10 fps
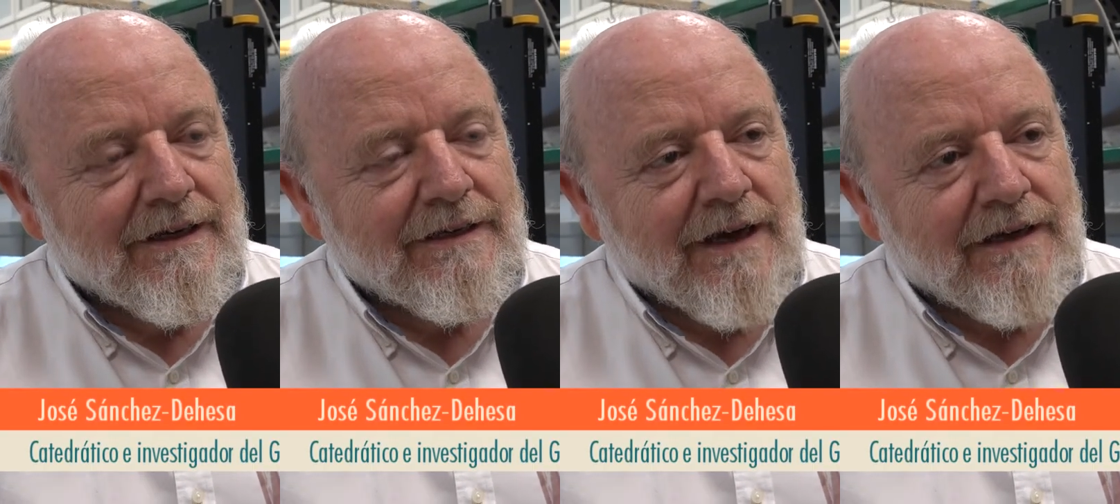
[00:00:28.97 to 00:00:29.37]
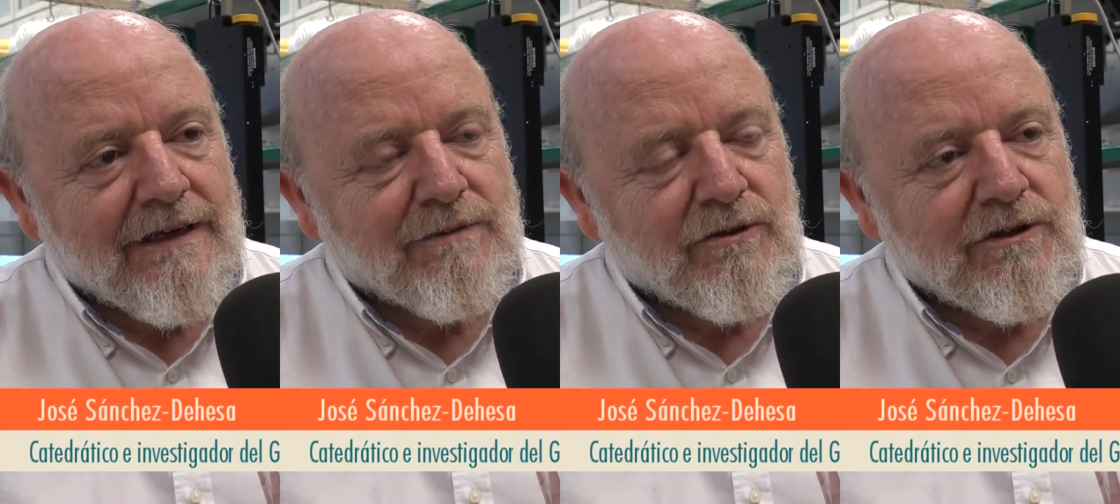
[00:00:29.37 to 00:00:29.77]
y
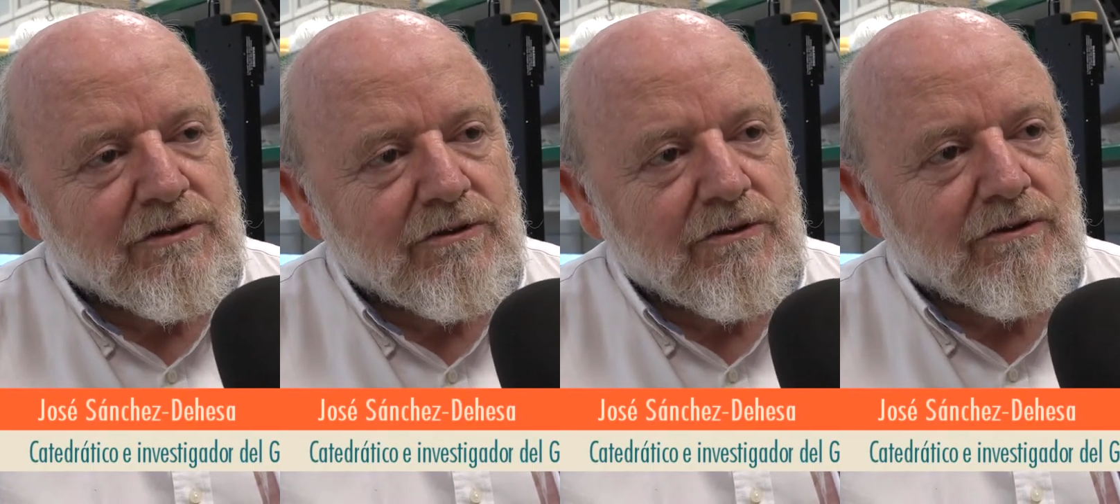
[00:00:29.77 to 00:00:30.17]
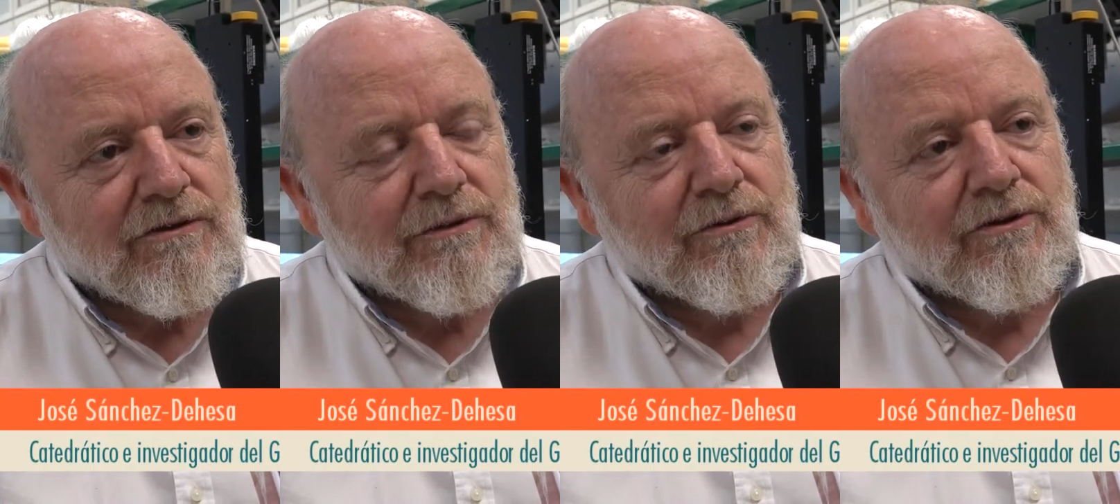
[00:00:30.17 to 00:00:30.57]
ahí hemos hecho
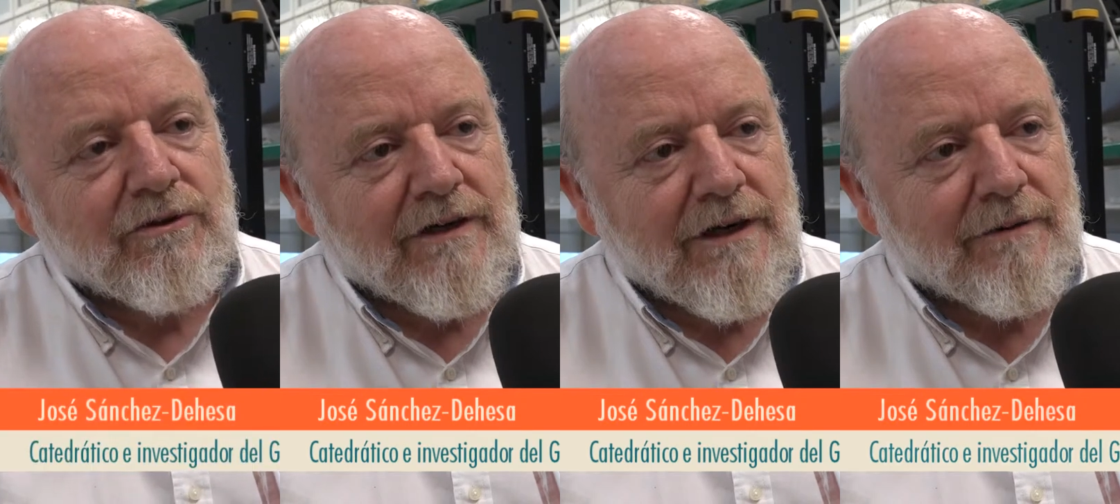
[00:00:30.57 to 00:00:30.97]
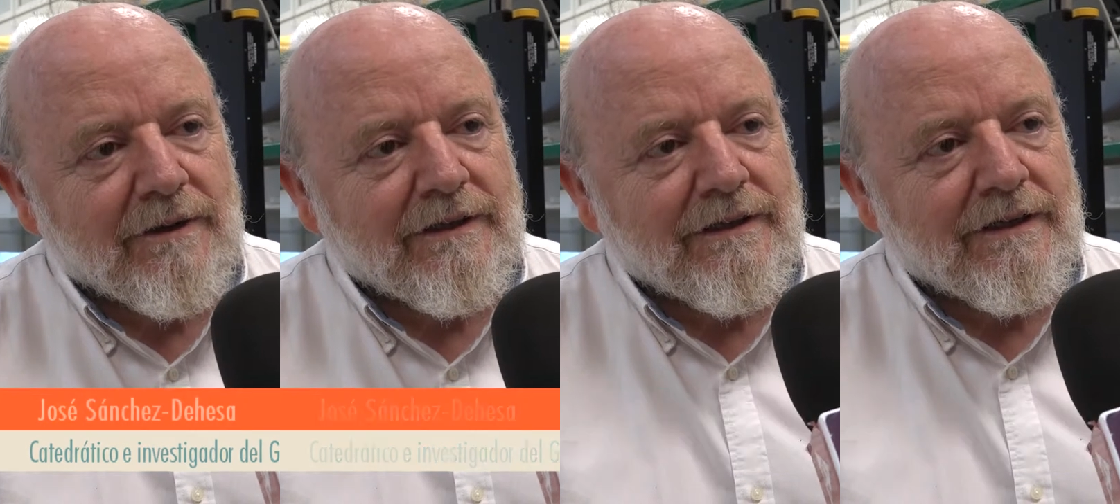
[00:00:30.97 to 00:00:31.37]
contribuciones
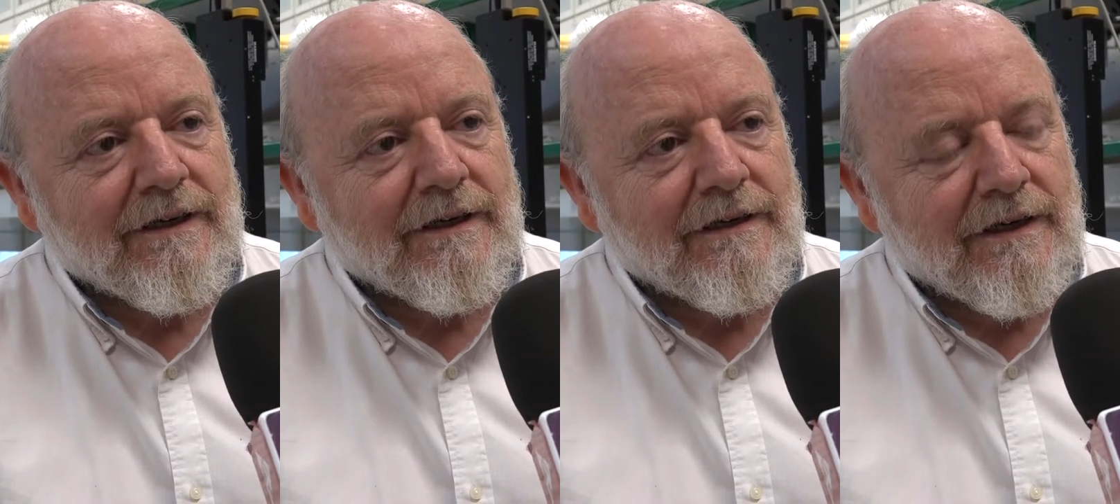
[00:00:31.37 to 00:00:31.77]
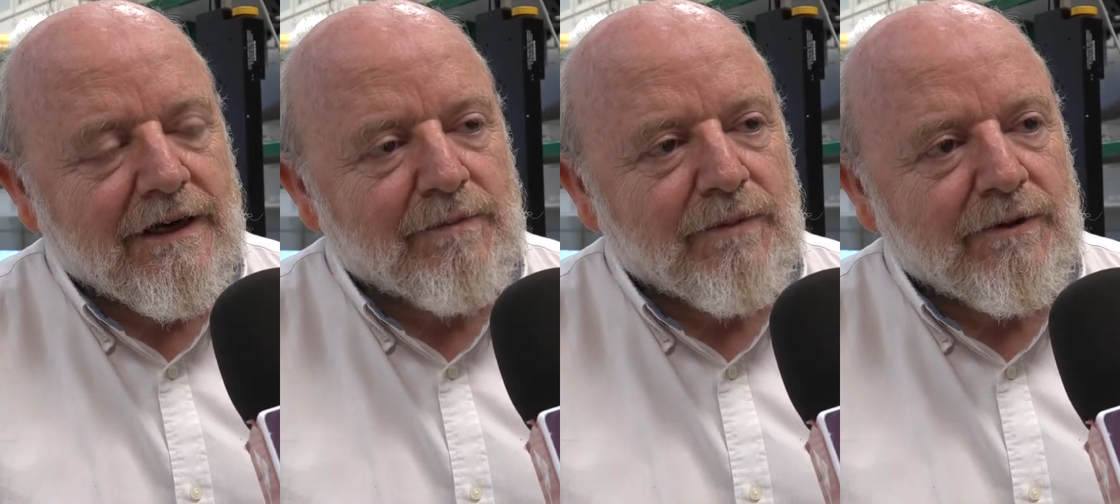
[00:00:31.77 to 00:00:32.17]
relevantes en el,
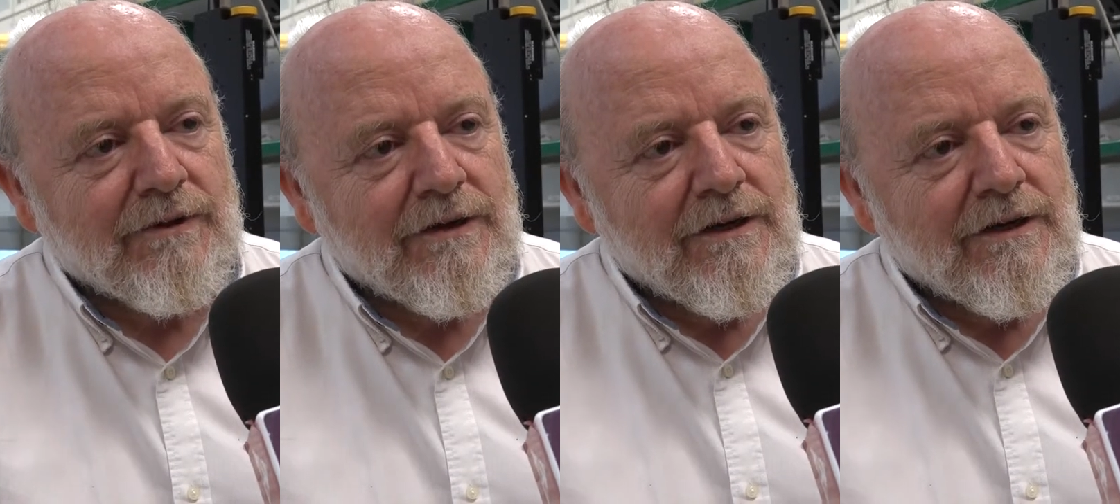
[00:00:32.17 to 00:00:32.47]
campo.